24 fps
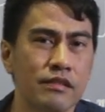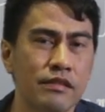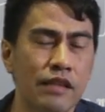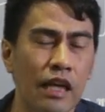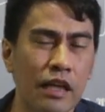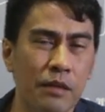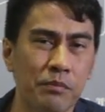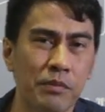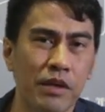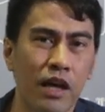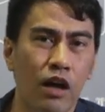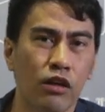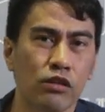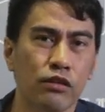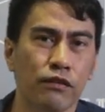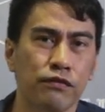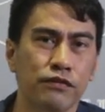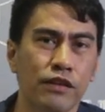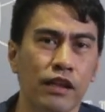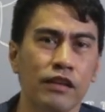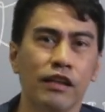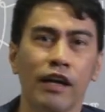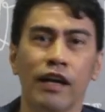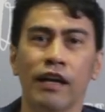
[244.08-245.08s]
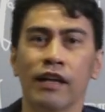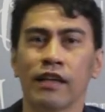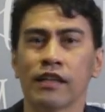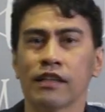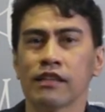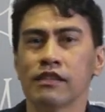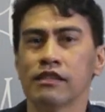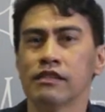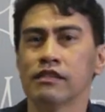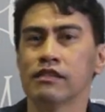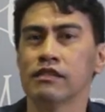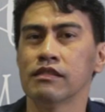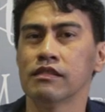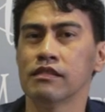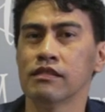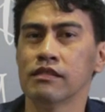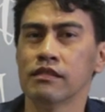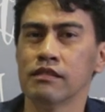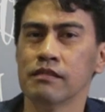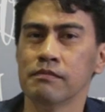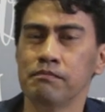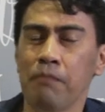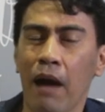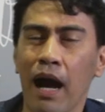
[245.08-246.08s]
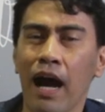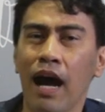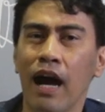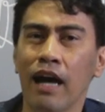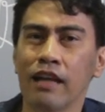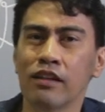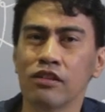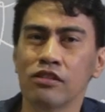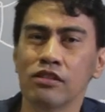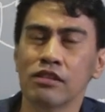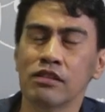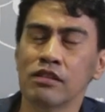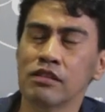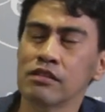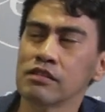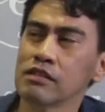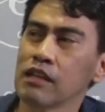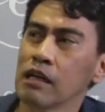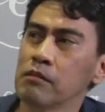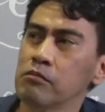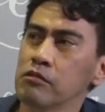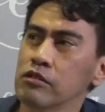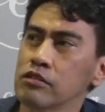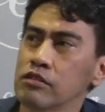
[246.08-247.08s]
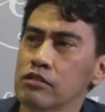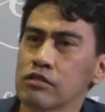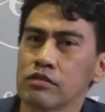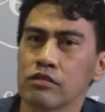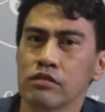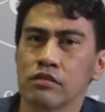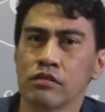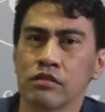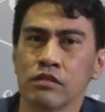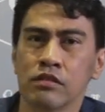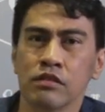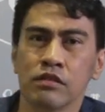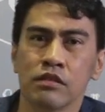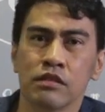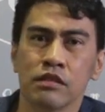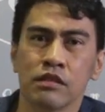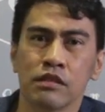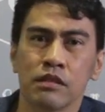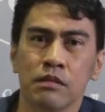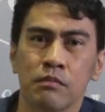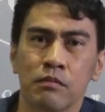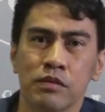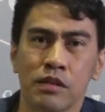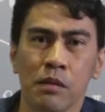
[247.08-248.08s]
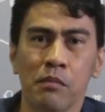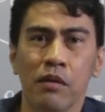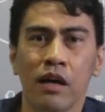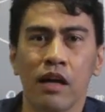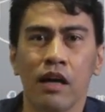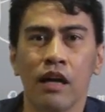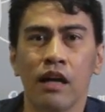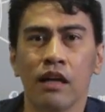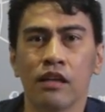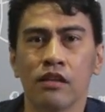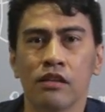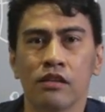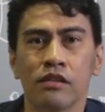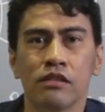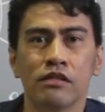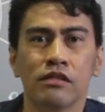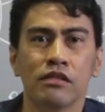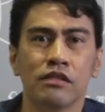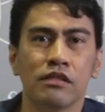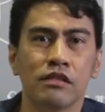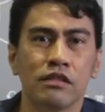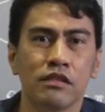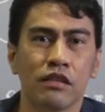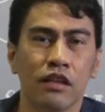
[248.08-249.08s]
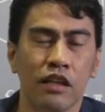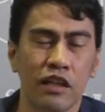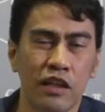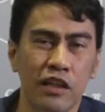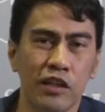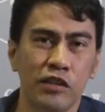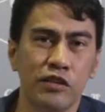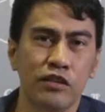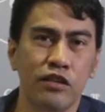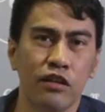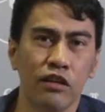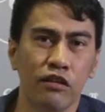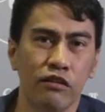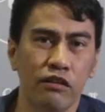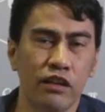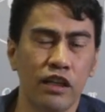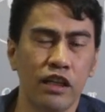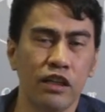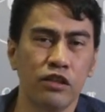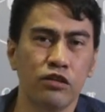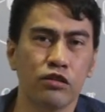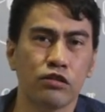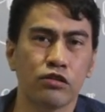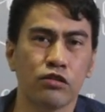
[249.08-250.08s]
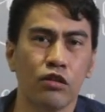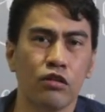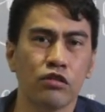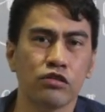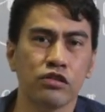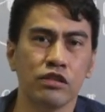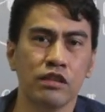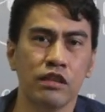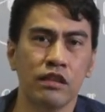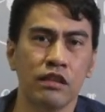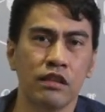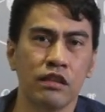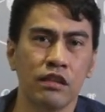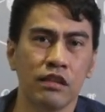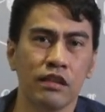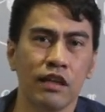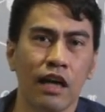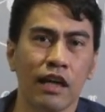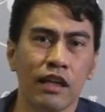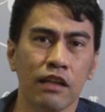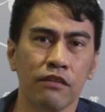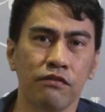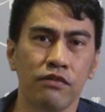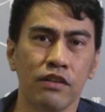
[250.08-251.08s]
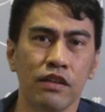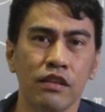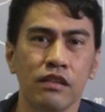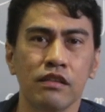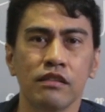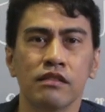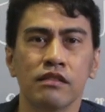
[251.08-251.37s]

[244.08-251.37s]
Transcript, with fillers: Take Me Out of the Dark, Paano, tapos, sa mga ano, relig- religious songs ni Gary V.